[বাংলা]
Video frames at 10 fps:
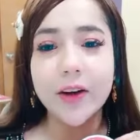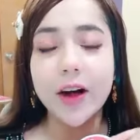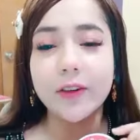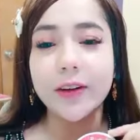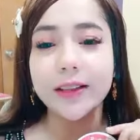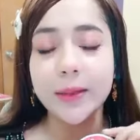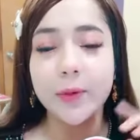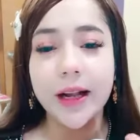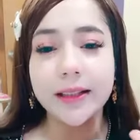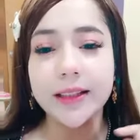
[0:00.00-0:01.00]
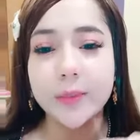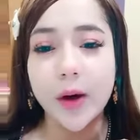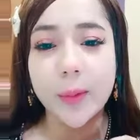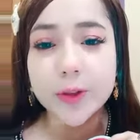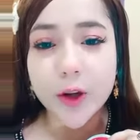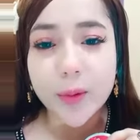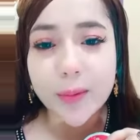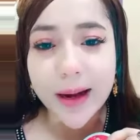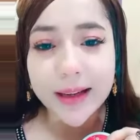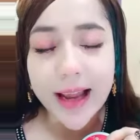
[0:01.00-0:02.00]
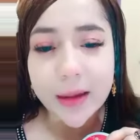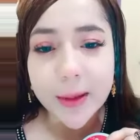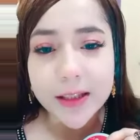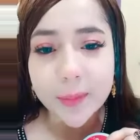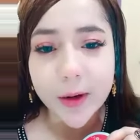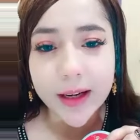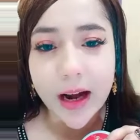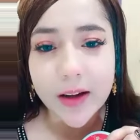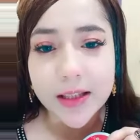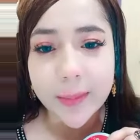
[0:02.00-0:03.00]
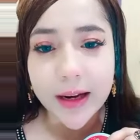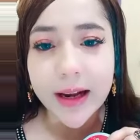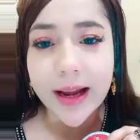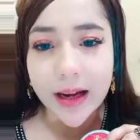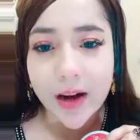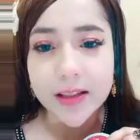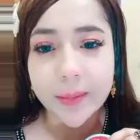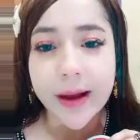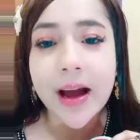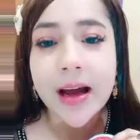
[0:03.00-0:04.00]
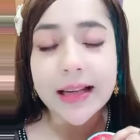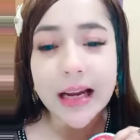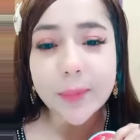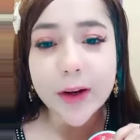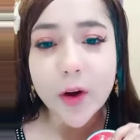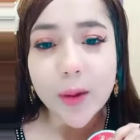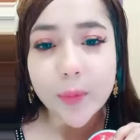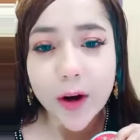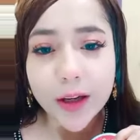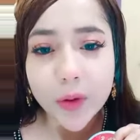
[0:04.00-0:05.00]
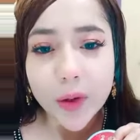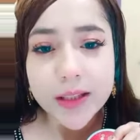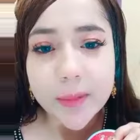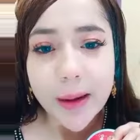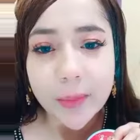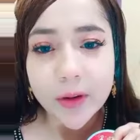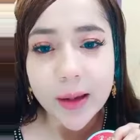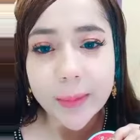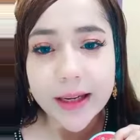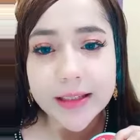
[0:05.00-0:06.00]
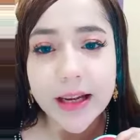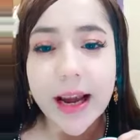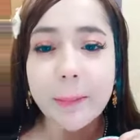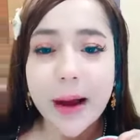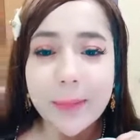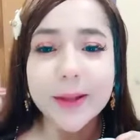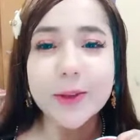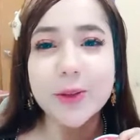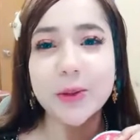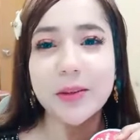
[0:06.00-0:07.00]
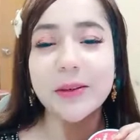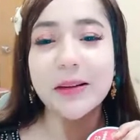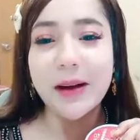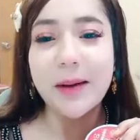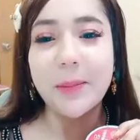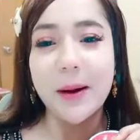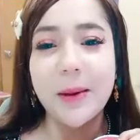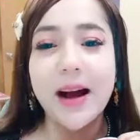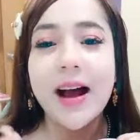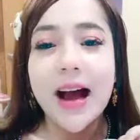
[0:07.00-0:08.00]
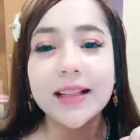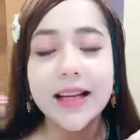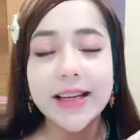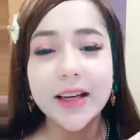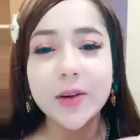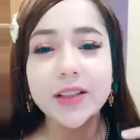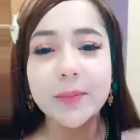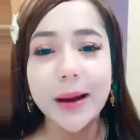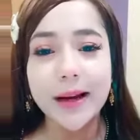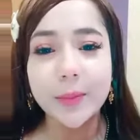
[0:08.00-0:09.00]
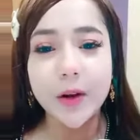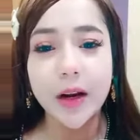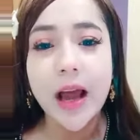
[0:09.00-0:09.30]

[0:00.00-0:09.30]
অফার দিব রাতে দিব আপু চকোবম আনলে এক মাসের পরে খাওয়া যাবে না হ্যাঁ খাওয়া যাবে লালপুরি কম্বো অর্ডার করেছি পাবো না বিকাশে হ্যাঁ পাবা তো সোনামণি পাবা পাবা আচ্ছা এটা হচ্ছে ম্যাডাম ডল